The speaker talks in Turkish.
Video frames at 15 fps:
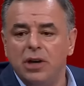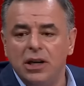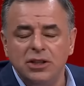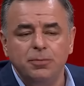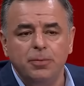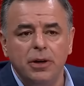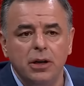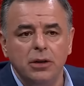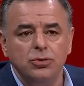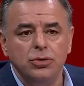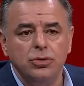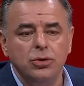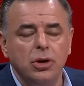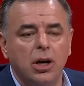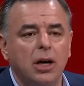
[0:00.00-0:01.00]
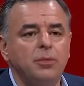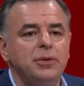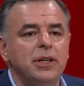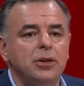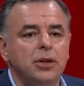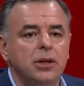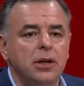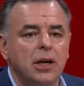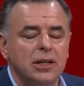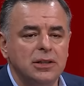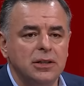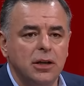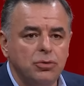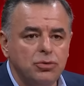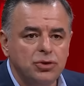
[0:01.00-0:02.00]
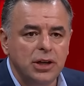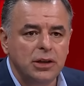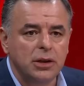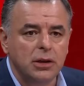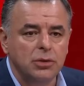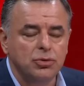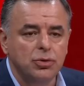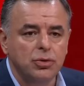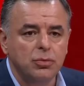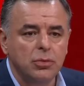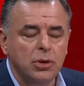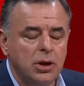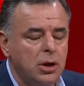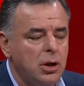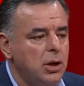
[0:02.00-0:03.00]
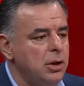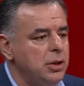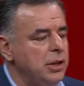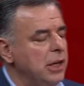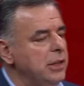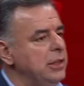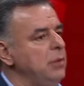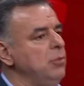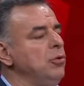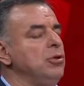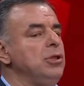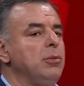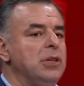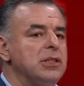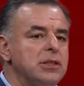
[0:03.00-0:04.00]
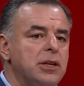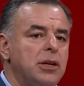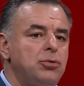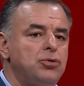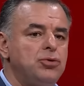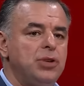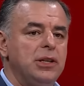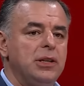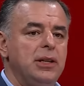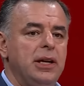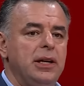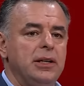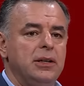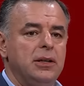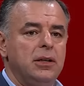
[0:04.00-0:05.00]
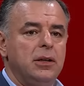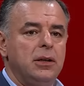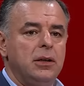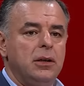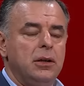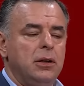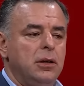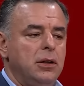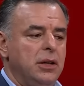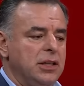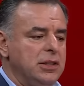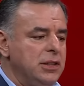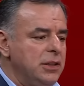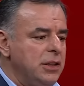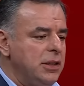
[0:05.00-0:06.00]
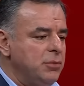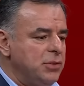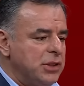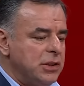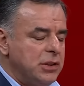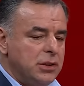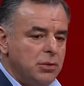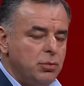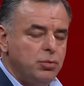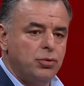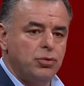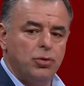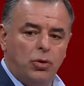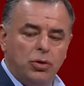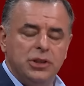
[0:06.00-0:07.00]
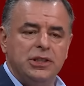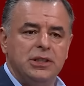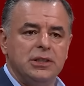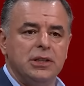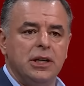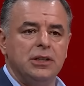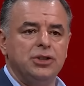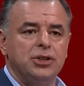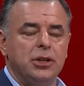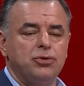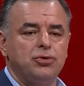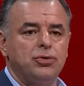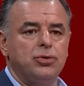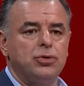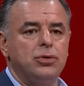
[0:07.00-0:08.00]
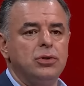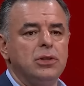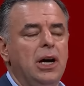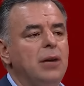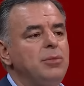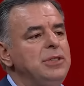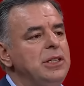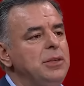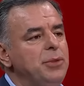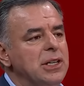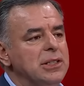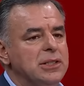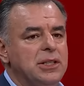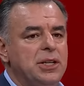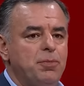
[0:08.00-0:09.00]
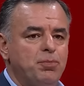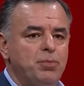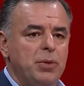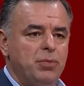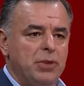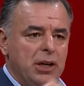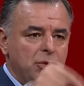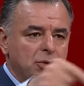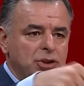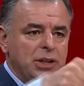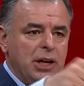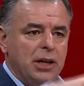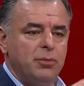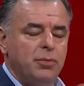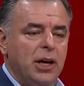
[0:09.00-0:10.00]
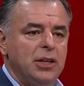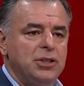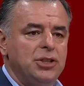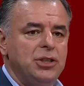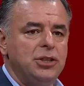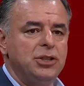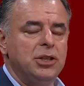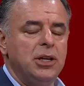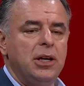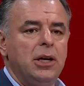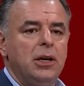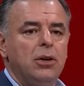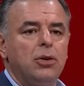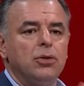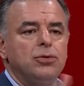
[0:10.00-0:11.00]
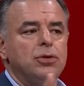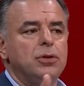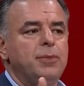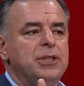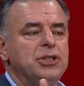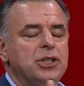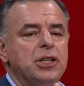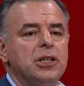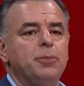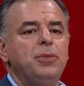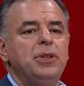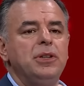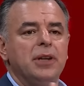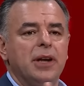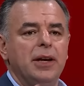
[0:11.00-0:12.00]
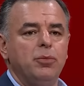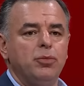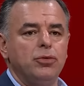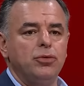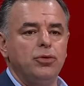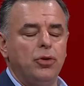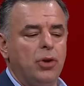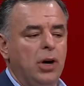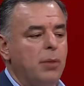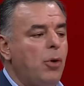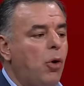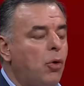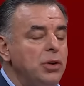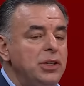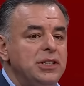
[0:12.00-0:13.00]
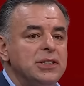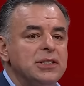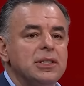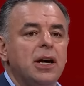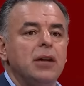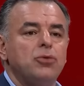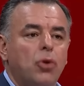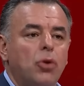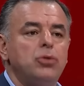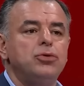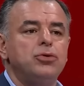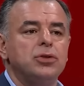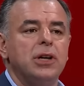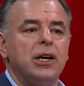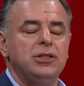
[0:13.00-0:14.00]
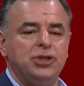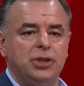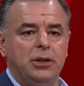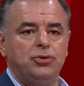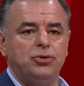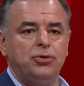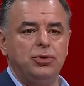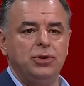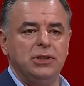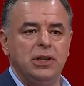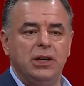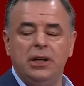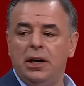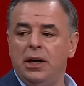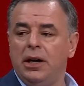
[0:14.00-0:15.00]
kaç para alıyorsun? Abi dedi asgari ücret alıyorum. Ya dedim ki hocam asgari ücretle Nasıl dedim siz burada 12 saat çalışıyorsunuz? Abi dedi biraz tip mip geliyor işte hani bahşiş. 35-40 bin lirayı buluyor. Ama 12 saat 13 saat çalışıyor insan.